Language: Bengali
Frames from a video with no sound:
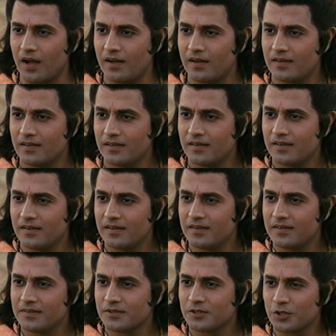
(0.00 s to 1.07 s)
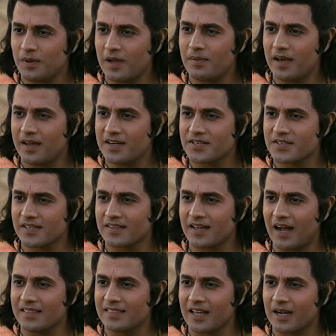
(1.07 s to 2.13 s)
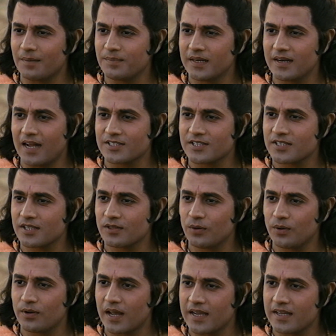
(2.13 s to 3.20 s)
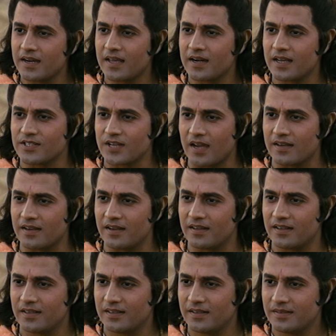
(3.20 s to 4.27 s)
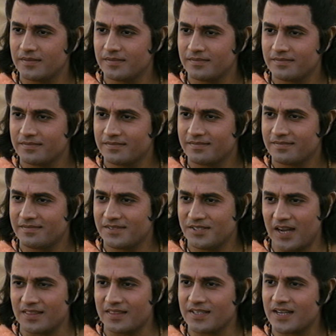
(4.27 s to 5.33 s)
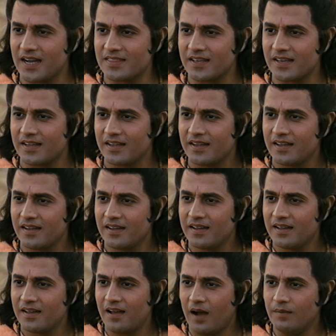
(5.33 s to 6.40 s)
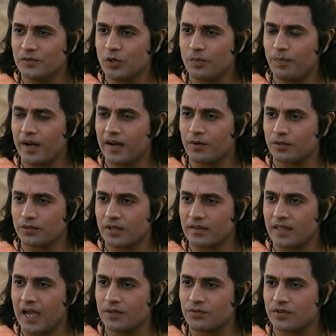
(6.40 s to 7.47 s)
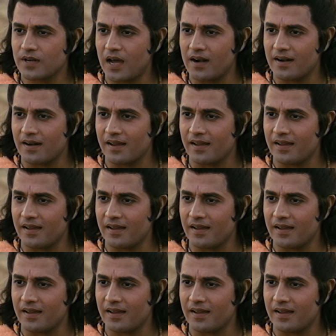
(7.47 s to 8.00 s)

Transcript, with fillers: ঠিক হয়েছে তোমাকেও এত সময় ধরে নিজের রাজ্যের বাইরে থাকা উচিত নয় যাওয়ার আগে আমি তোমার কাঁধে একটা দায়িত্ব